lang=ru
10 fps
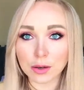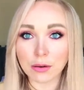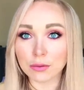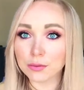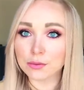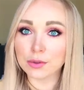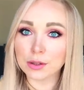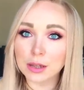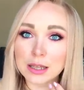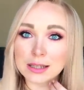Я говорю, ну
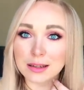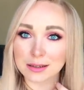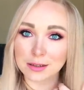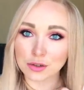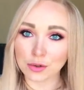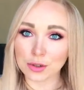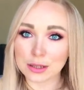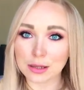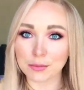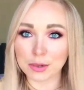вот, я не стала рассказывать, что это
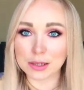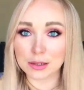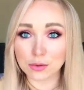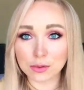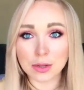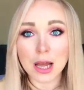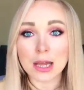из-за там процедур.